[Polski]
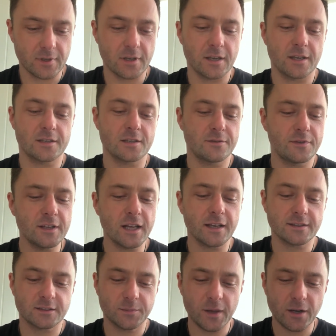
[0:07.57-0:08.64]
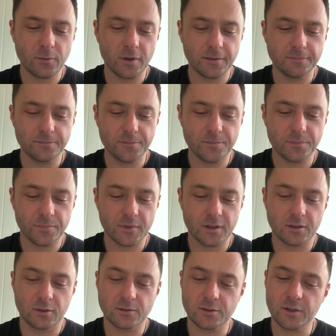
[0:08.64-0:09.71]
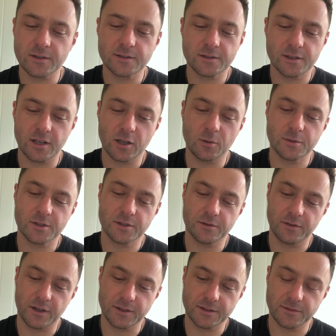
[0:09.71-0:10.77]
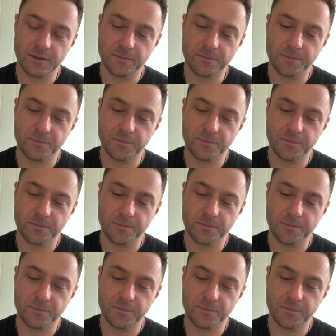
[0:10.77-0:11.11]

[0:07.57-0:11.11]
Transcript: Jeżeli wina jest piekłem, to co jest jego przeciwieństwem?